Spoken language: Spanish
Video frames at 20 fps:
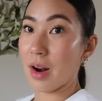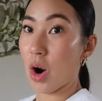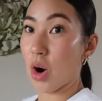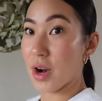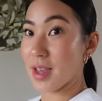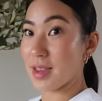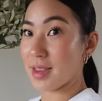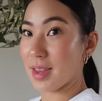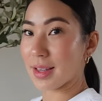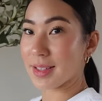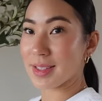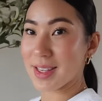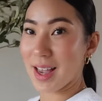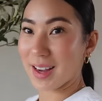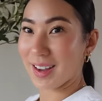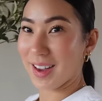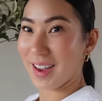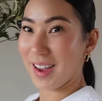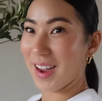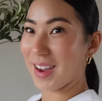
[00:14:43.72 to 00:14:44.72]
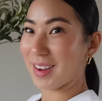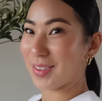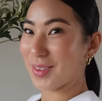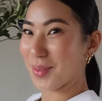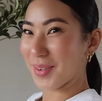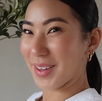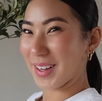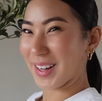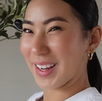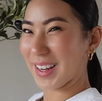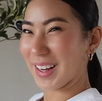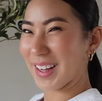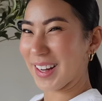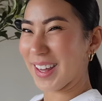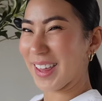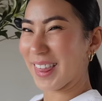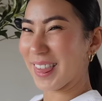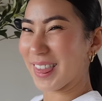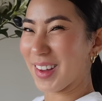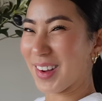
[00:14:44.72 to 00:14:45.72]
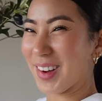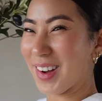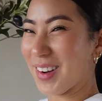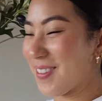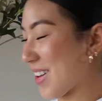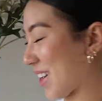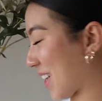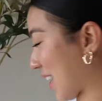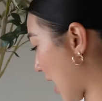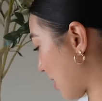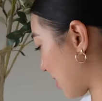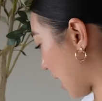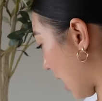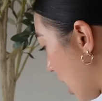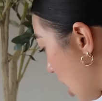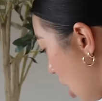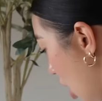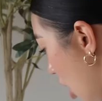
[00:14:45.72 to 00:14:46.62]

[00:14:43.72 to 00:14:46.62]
Ahorita saqué esto, miren qué linda, me encanta.